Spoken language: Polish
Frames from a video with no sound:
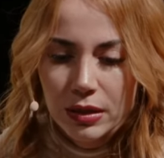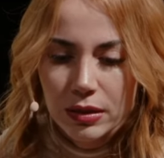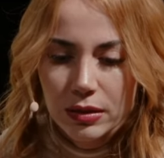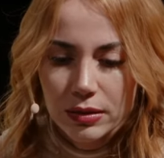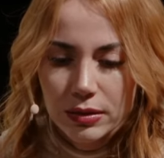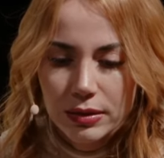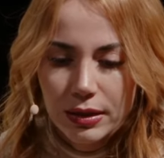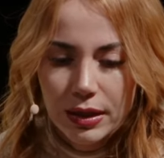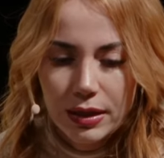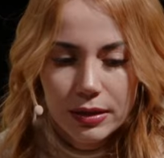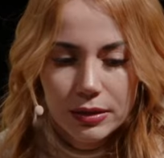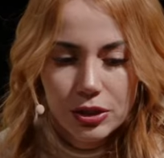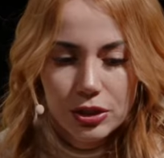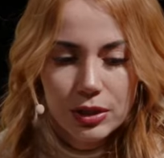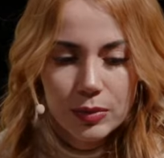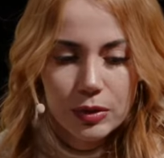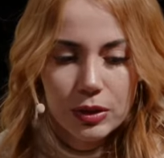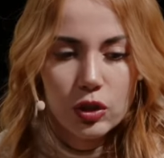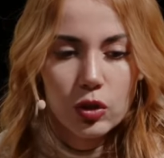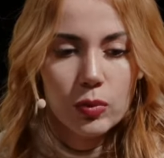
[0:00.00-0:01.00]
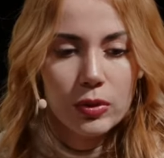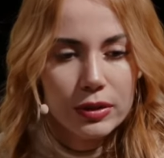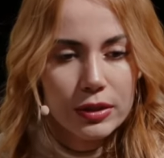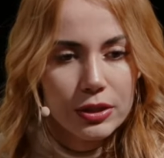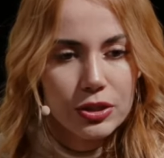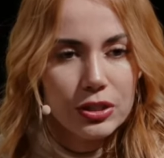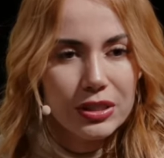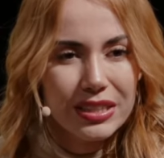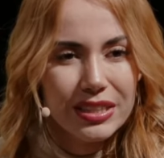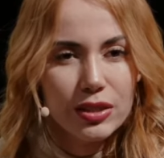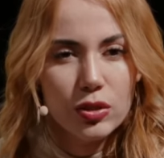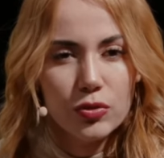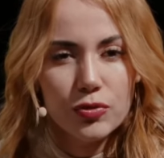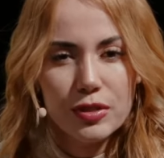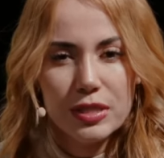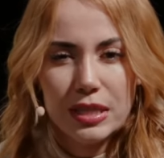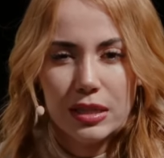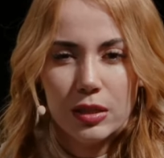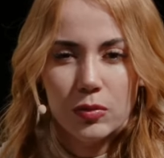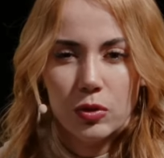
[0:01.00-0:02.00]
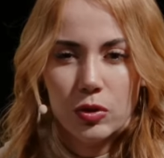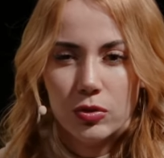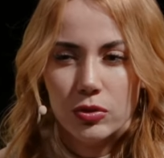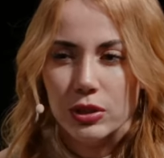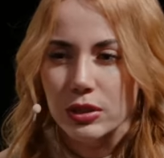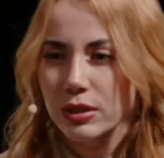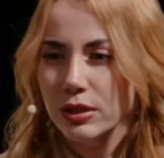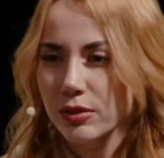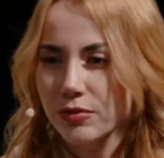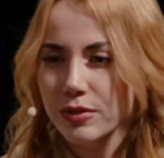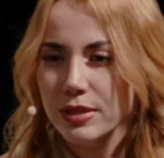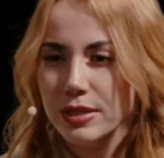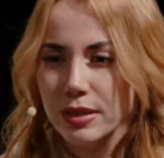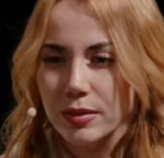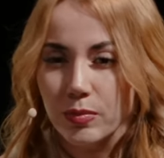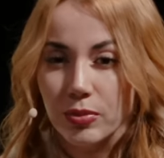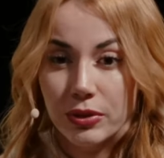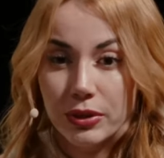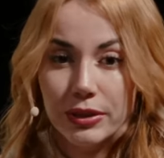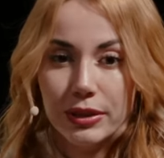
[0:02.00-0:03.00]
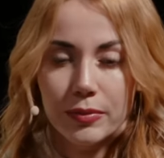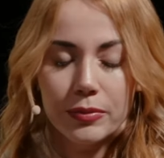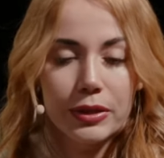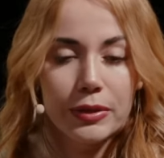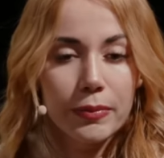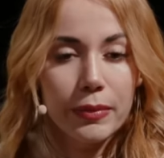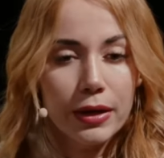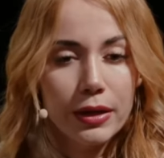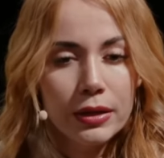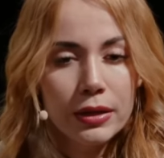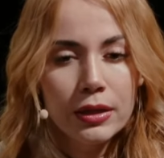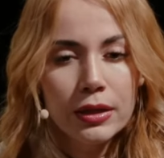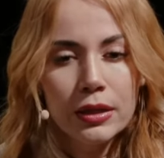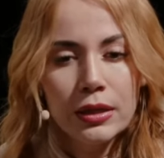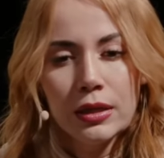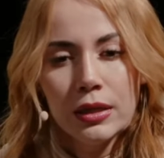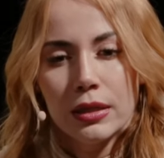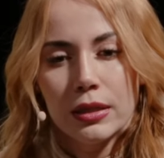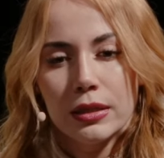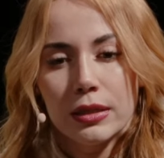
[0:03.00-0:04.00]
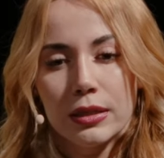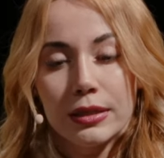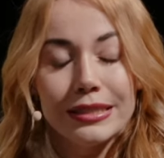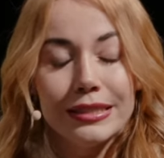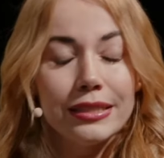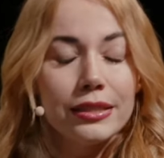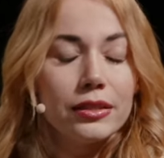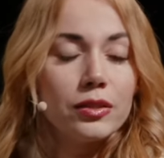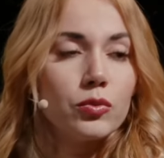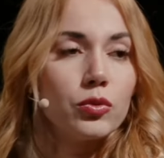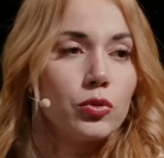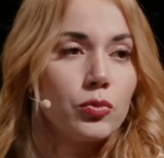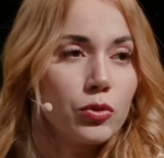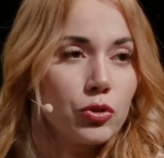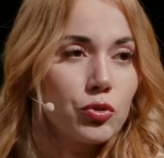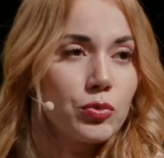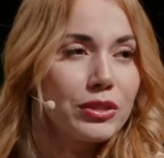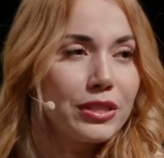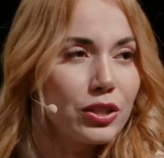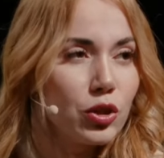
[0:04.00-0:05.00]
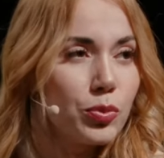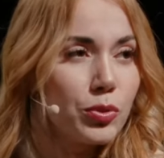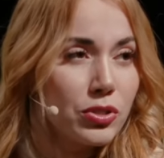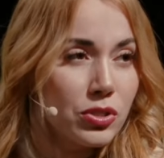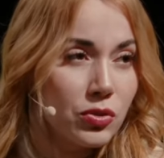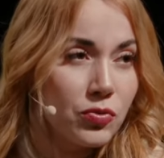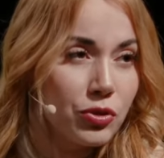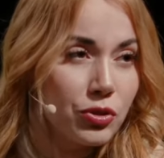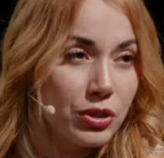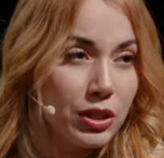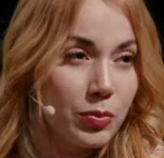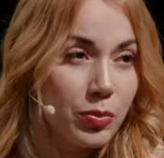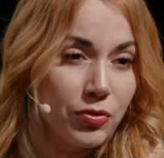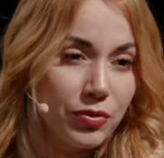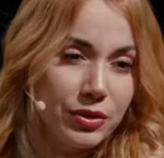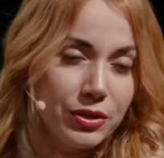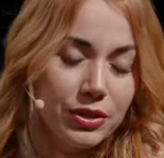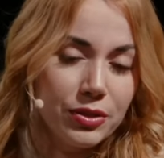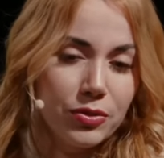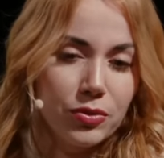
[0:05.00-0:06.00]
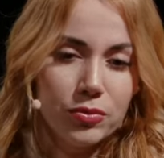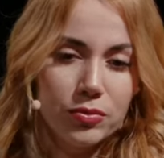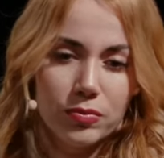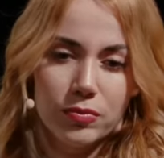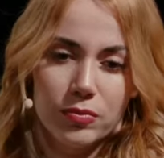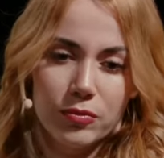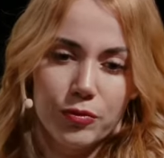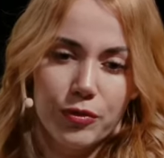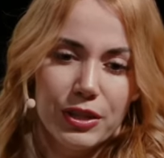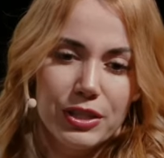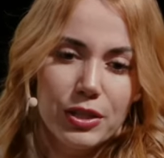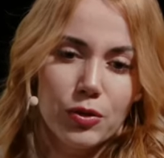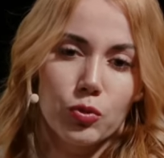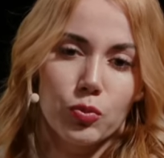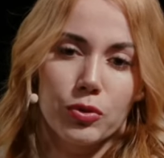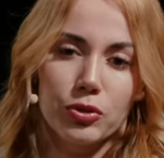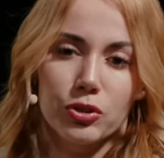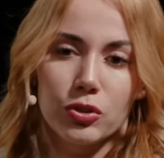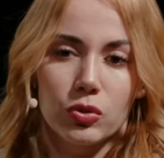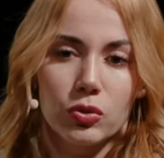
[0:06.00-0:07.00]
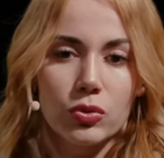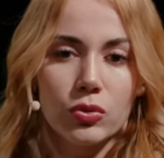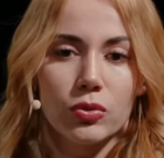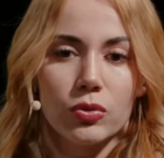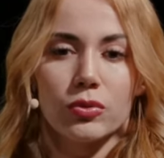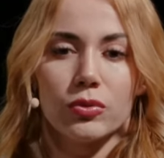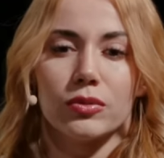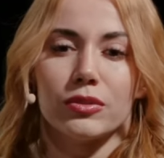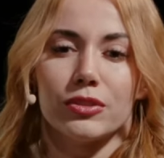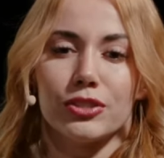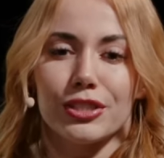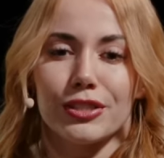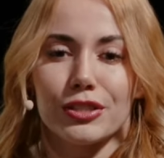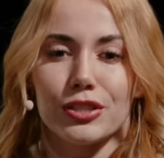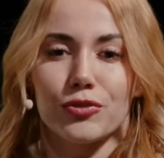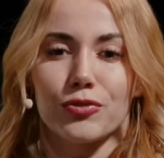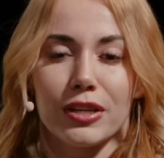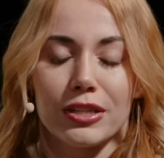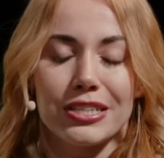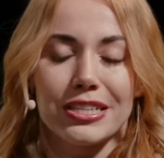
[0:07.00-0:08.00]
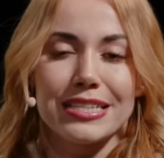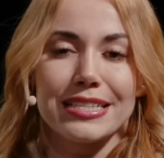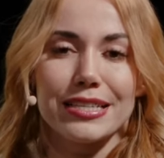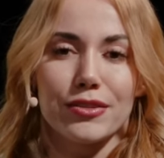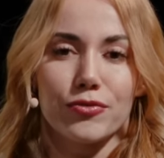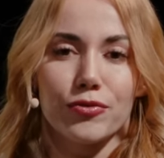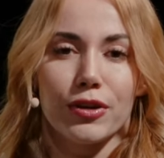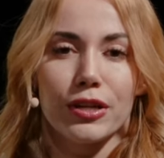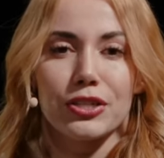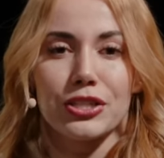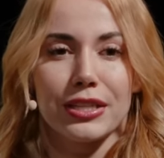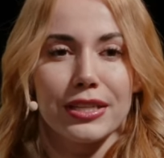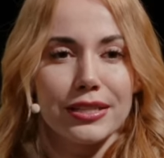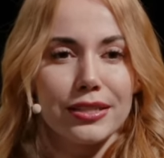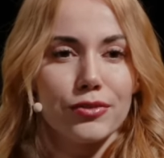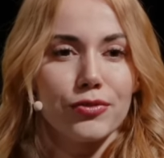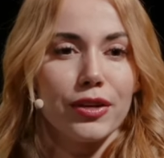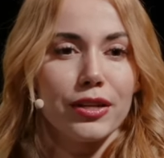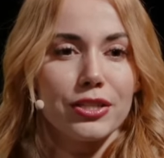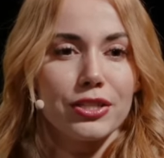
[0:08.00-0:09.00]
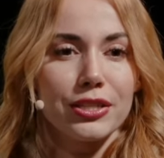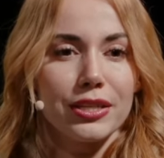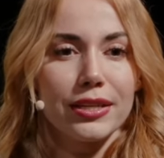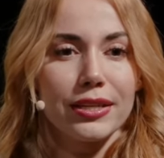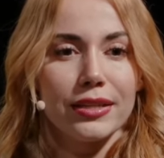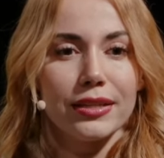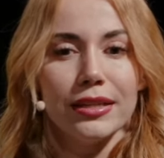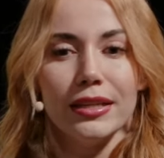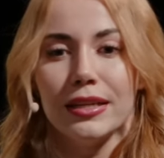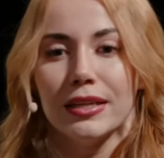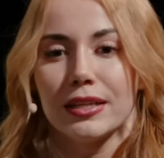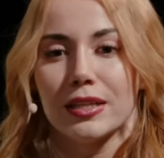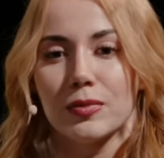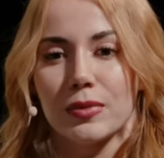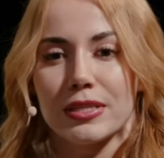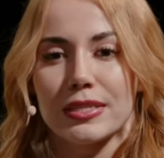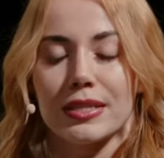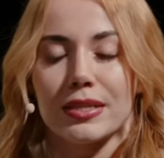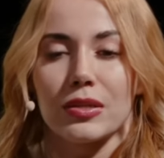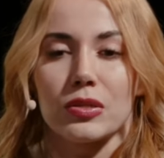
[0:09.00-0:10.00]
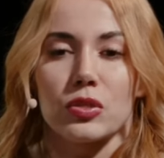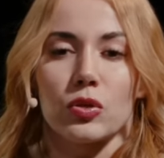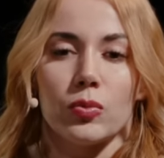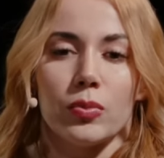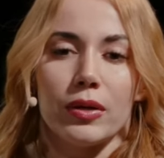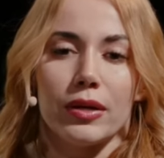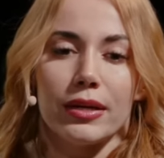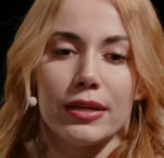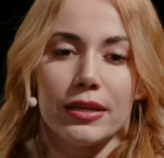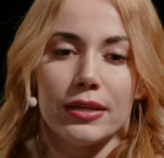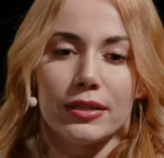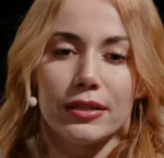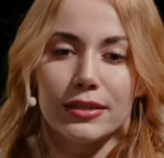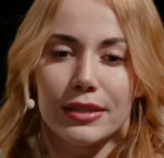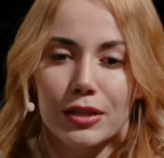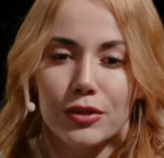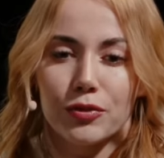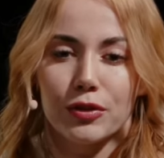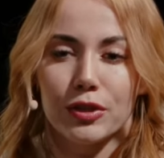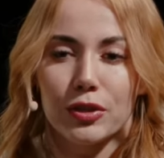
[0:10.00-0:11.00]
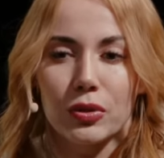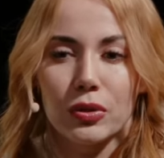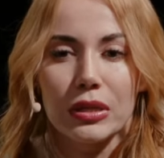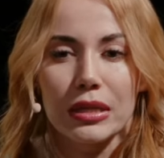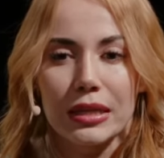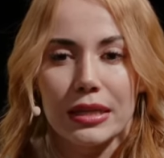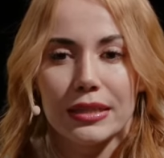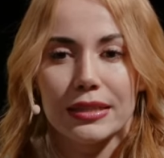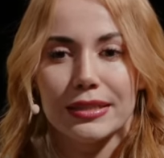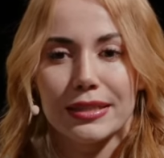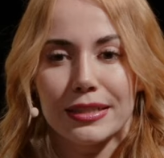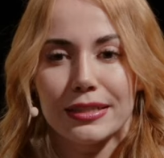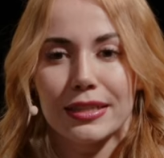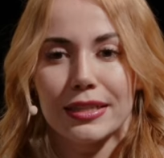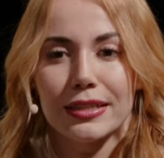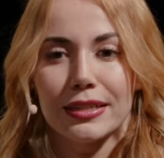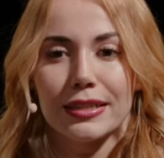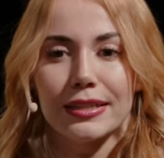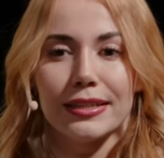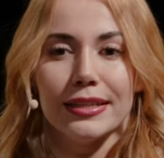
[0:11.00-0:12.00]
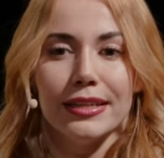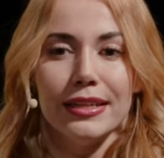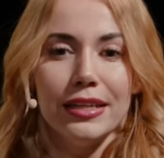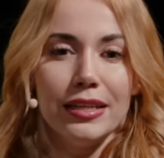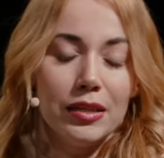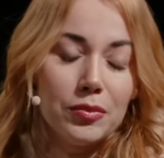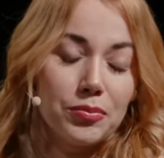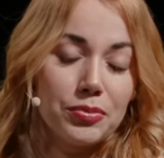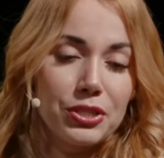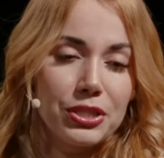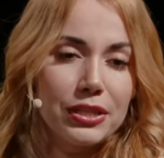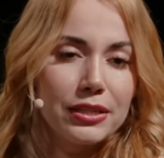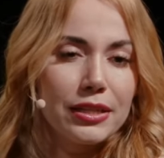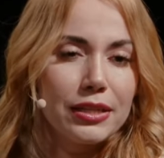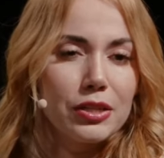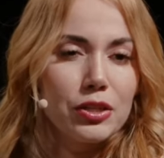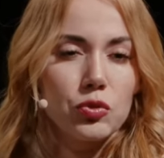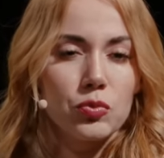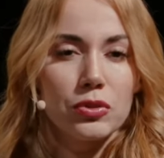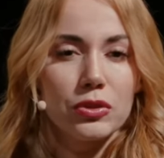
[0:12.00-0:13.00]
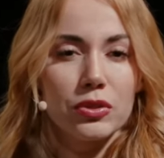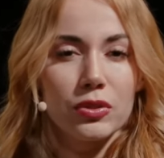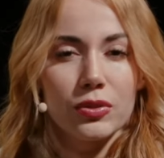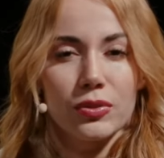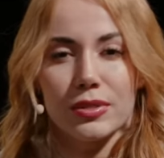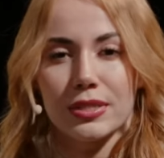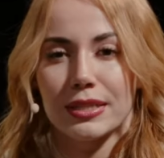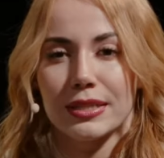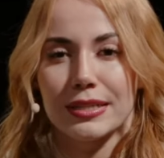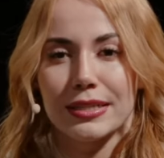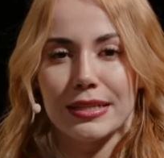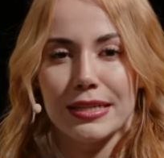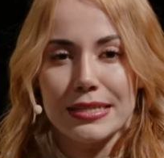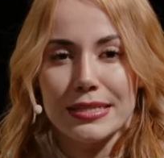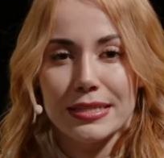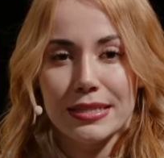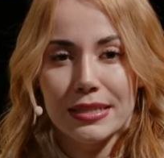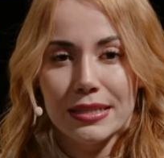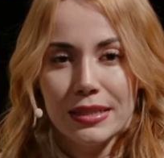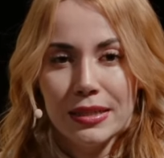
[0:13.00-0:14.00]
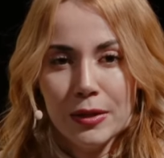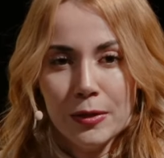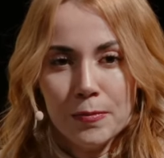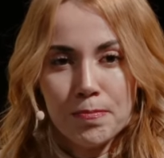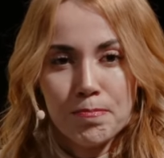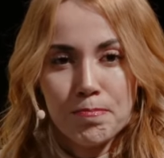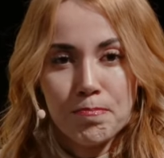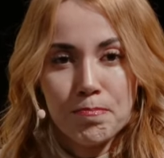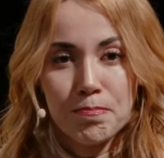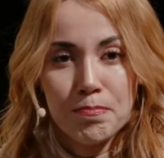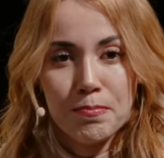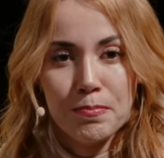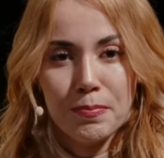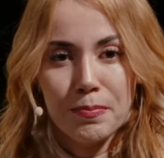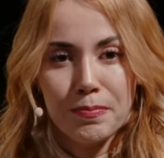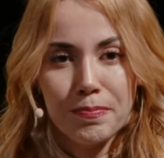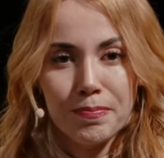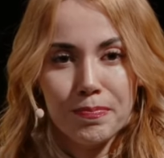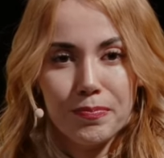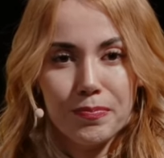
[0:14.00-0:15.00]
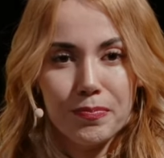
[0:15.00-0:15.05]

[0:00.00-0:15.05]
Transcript: ja gdzieś tam tych komentarzy na jego oficjalnym koncie nie widzę, bo ich tam nie ma. E, nigdy mój mąż mi tego prosto w oczy nie powiedział. Wiedział od początku, że, że walczę z kim walczę, kiedy walczę, kim jest ta osoba, jak wygląda i tak dalej. Przegadaliśmy to setki razy. Mm,